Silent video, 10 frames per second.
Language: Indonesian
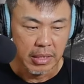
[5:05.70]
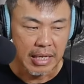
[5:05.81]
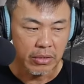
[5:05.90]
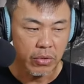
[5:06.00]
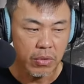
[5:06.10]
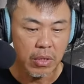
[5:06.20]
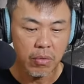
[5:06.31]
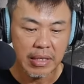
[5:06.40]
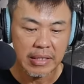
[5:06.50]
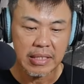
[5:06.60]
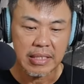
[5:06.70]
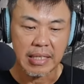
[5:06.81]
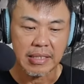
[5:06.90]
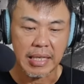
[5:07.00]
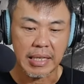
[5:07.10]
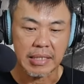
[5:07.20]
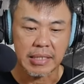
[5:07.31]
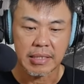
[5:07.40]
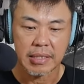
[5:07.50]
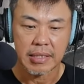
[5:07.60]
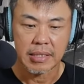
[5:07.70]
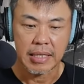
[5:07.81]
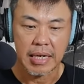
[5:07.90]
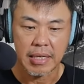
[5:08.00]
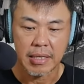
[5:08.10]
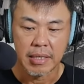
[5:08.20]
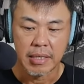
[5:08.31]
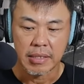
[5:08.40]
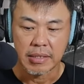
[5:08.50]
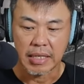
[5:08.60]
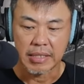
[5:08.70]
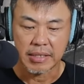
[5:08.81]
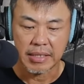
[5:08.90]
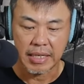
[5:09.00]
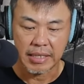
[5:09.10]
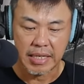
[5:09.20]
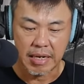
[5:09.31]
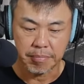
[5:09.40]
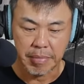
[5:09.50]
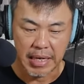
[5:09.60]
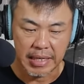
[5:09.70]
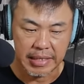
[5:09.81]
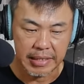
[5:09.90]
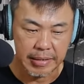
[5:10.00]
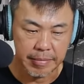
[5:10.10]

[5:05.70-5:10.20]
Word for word: langsung keluar tiga seri ya. Jadi seri yang paling